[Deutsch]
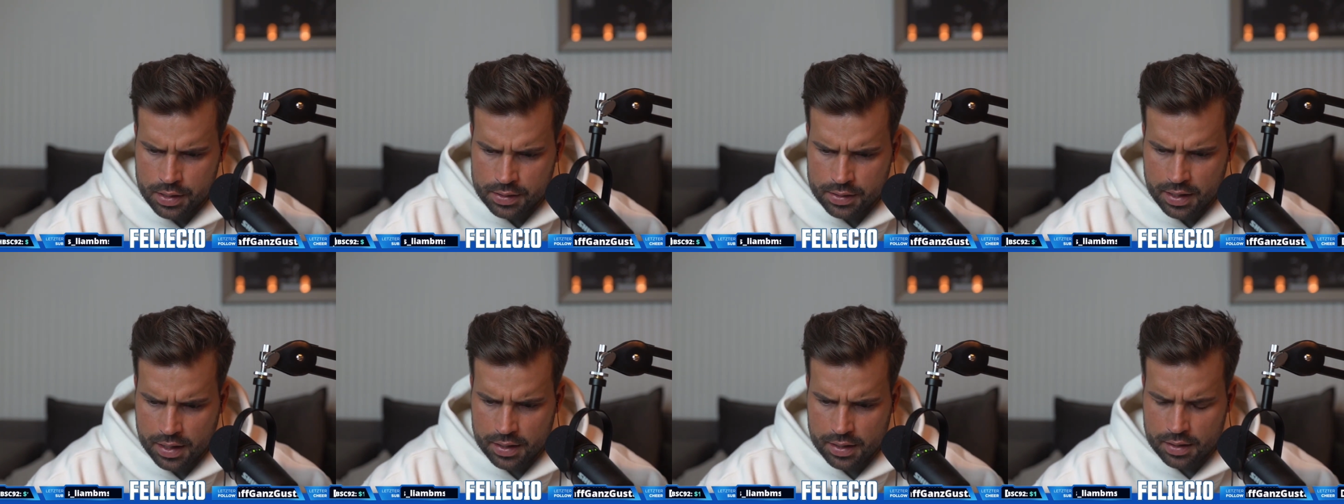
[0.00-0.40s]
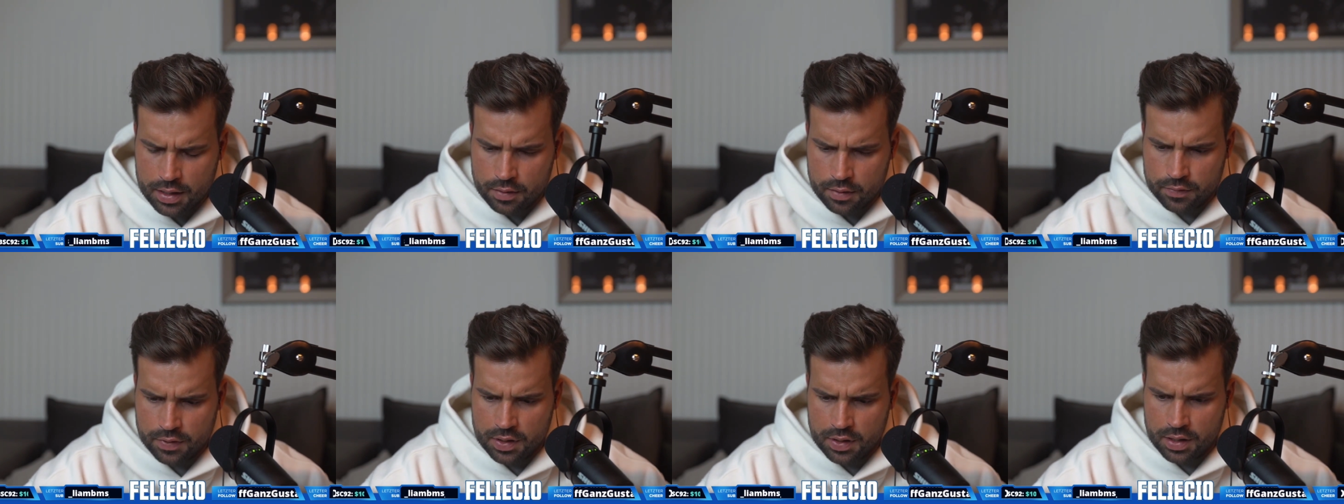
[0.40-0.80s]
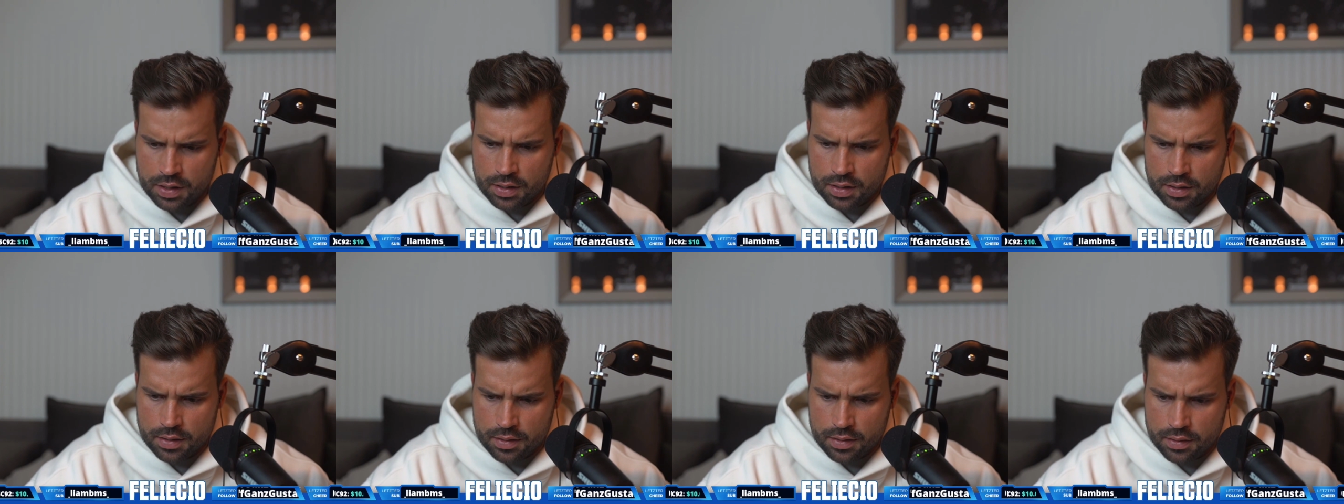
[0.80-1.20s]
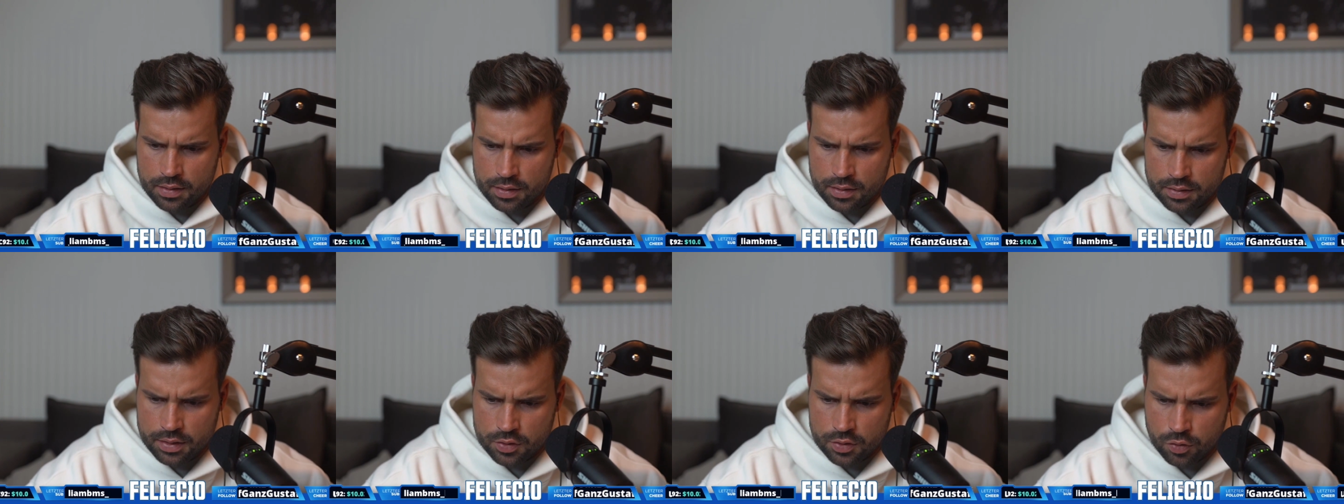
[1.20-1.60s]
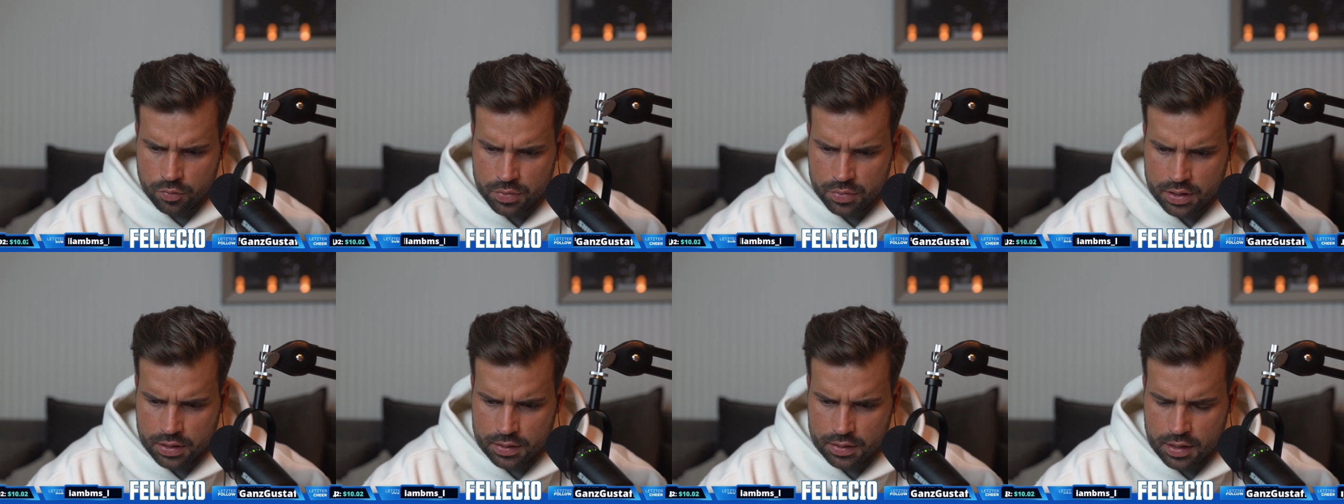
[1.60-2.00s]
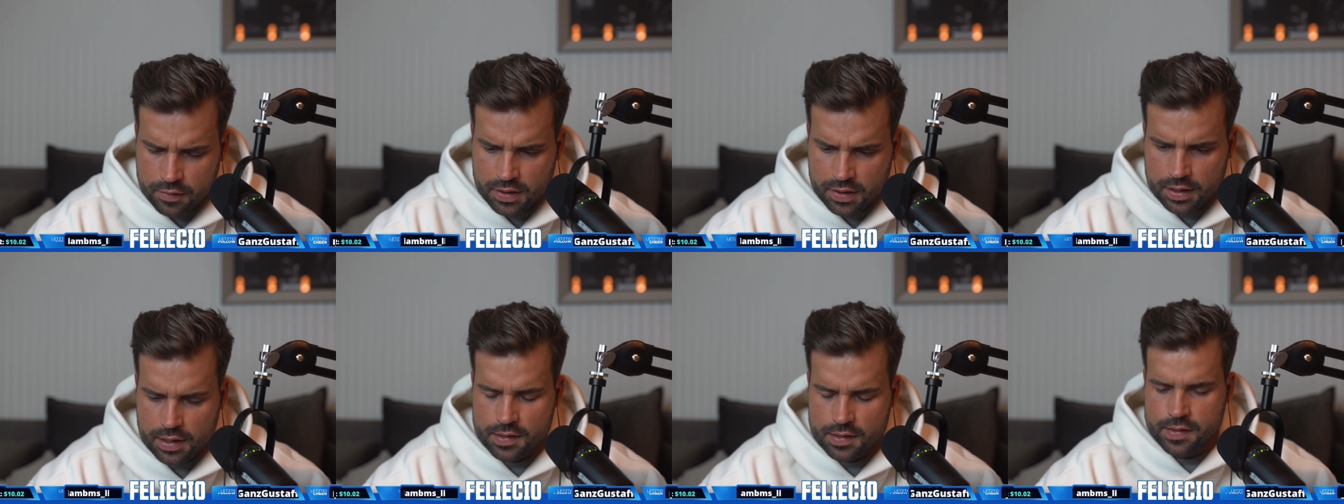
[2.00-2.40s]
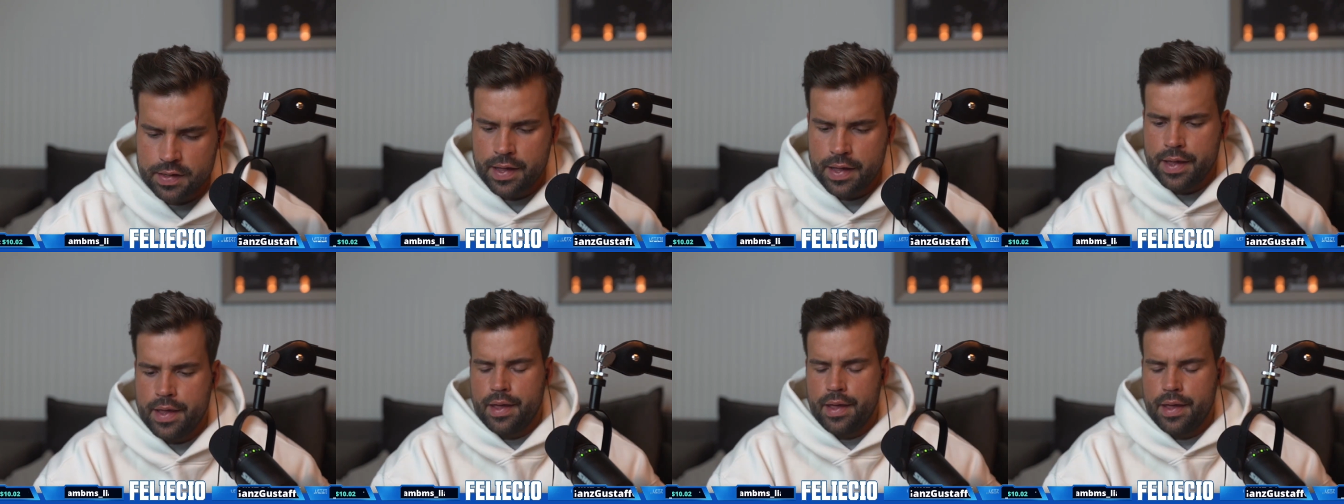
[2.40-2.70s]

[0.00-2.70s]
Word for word: Der LKW äh, nicht unbedingt, der war krass.